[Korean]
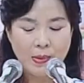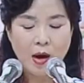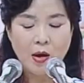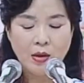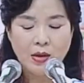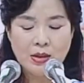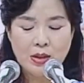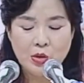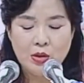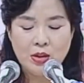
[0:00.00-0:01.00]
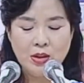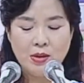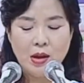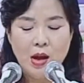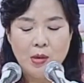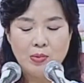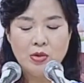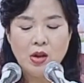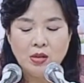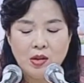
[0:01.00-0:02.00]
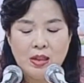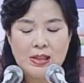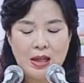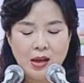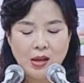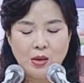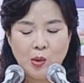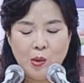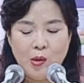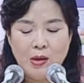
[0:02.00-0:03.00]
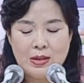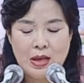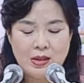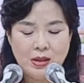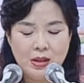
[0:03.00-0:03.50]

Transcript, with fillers: 어떤 친구들은 부정적인 생각으로 자신을